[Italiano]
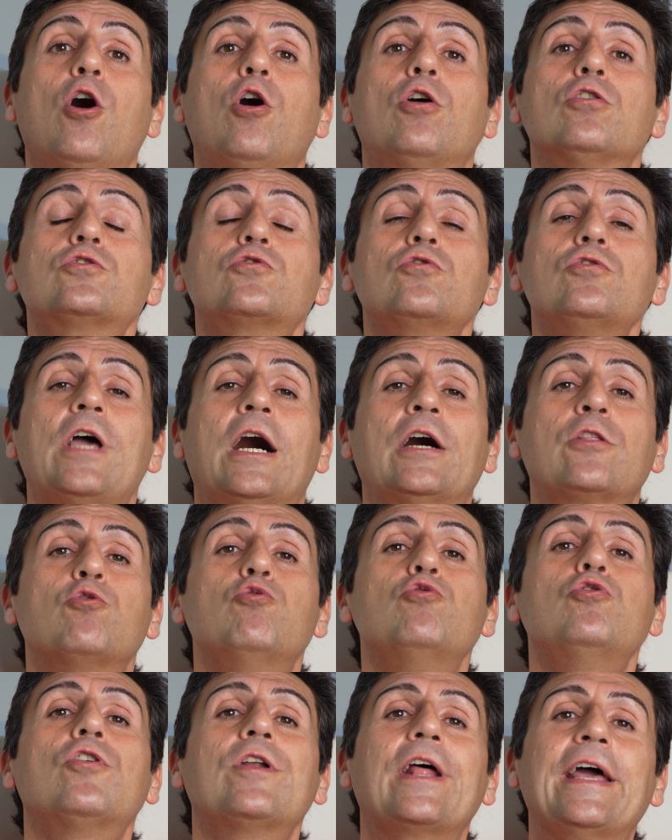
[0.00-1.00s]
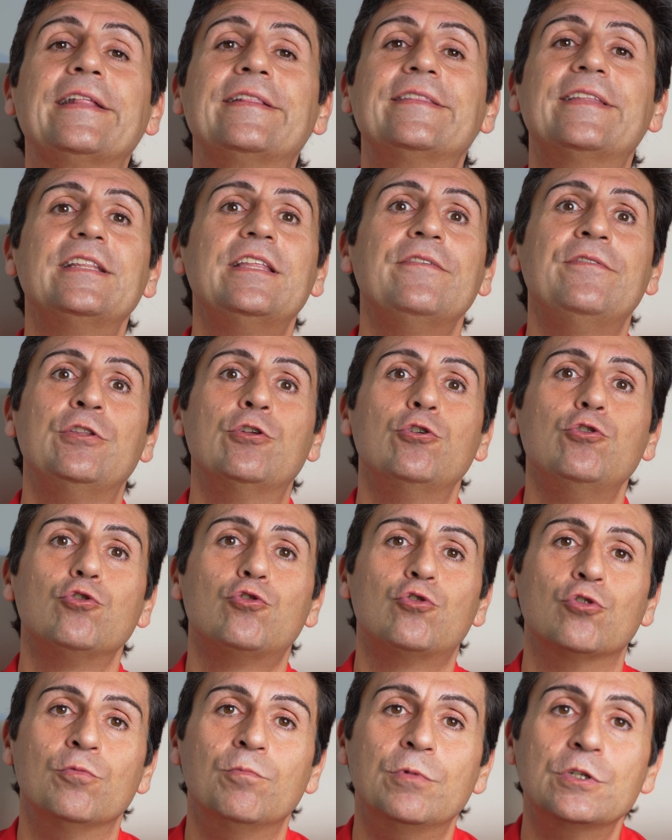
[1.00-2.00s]
ho studiato un'oretta di video
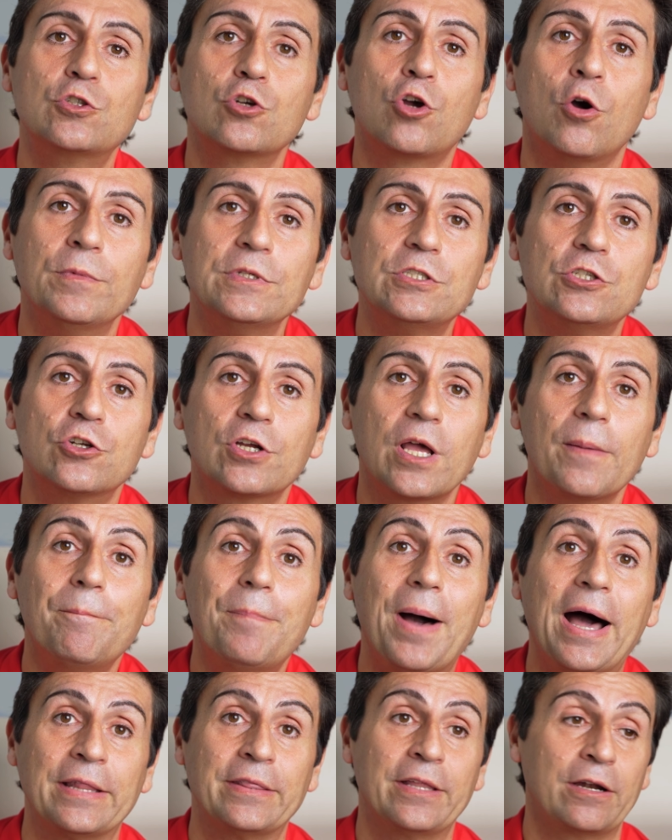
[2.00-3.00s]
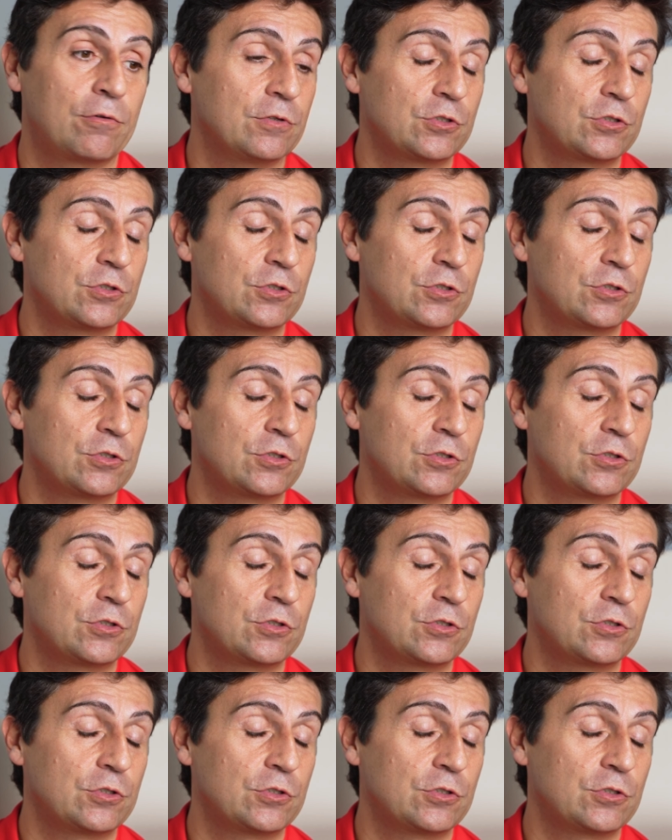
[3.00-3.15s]
YouTube su come si gioca a padel,